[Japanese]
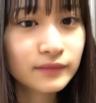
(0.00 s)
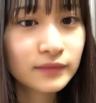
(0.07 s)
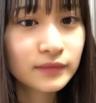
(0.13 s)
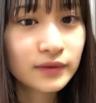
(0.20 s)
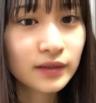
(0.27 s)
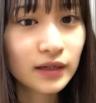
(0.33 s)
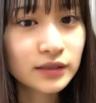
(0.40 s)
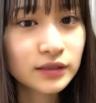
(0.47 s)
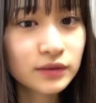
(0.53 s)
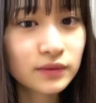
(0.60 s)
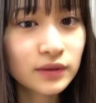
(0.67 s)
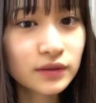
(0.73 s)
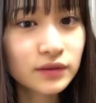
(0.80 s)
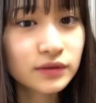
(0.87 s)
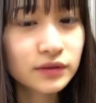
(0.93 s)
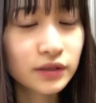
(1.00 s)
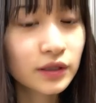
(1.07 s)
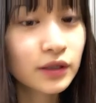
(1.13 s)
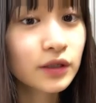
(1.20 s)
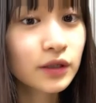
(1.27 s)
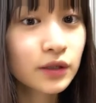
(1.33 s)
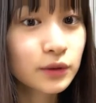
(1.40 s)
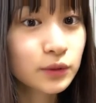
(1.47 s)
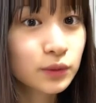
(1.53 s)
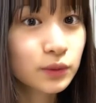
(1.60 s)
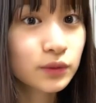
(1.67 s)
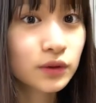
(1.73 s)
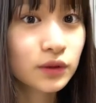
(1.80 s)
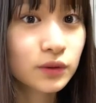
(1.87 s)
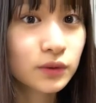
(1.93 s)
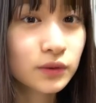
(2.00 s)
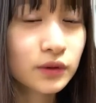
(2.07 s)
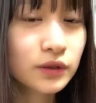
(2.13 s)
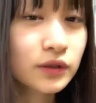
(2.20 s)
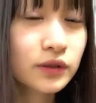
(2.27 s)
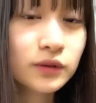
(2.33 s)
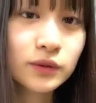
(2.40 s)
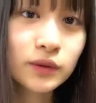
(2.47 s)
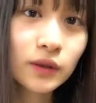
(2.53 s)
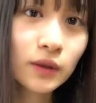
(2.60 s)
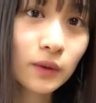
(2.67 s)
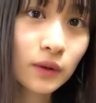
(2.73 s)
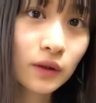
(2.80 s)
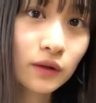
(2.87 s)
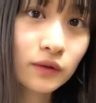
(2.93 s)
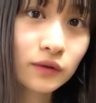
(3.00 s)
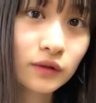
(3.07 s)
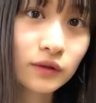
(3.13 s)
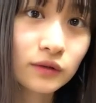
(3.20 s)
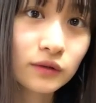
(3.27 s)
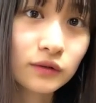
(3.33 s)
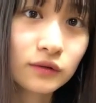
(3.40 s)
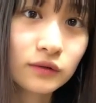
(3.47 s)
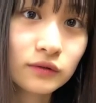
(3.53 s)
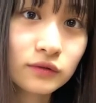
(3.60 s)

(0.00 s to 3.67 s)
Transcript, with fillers: 画質悪くしてえー、そうなのえー、それは分かんないかな